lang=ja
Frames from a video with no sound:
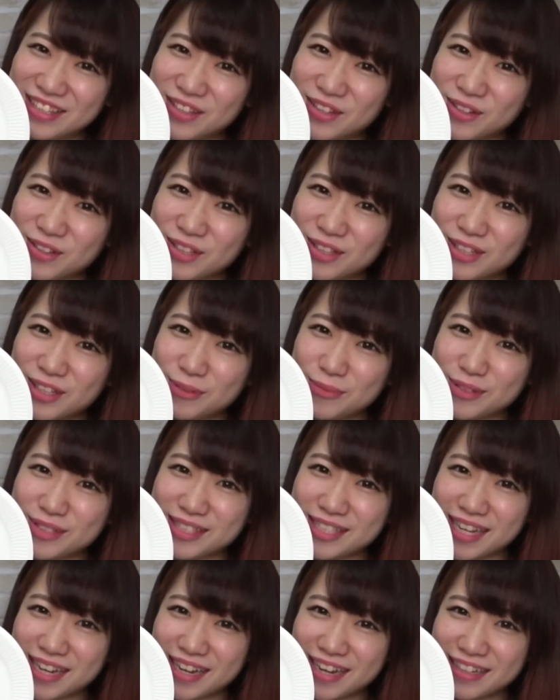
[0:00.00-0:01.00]
どの動物
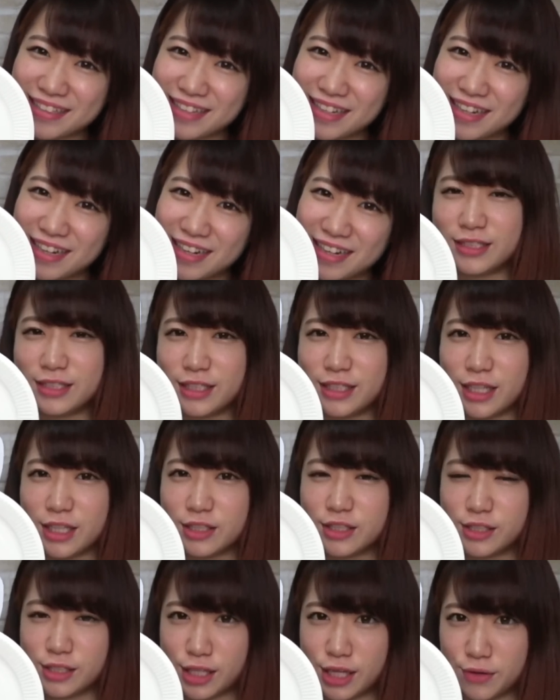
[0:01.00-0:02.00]
さんかなじゃ
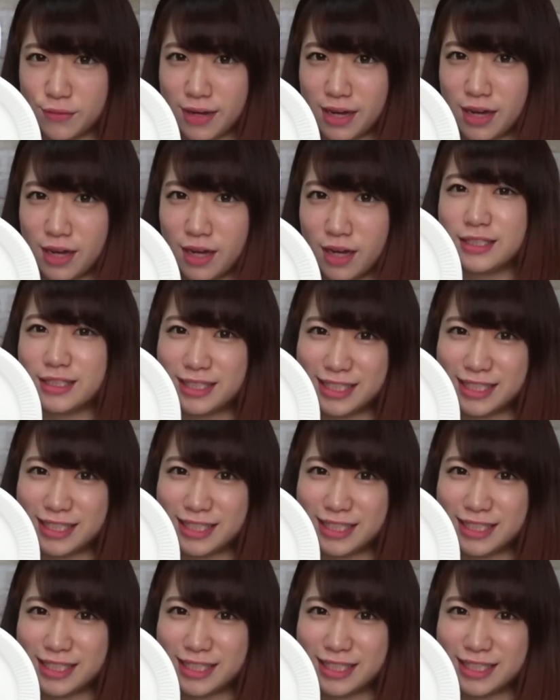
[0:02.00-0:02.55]
あ次は「